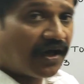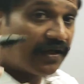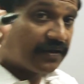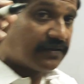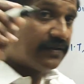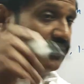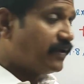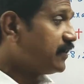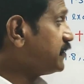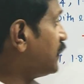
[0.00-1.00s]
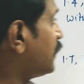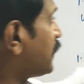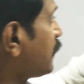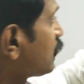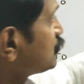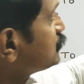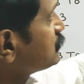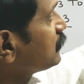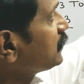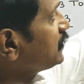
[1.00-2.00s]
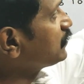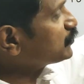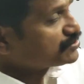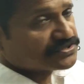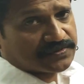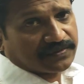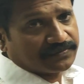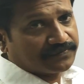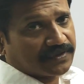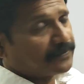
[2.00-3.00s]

ஆறு இதில் நிறைய கொஷின்ஸ் வரும் இதுலேயும் கொஷின்ஸ் வரும்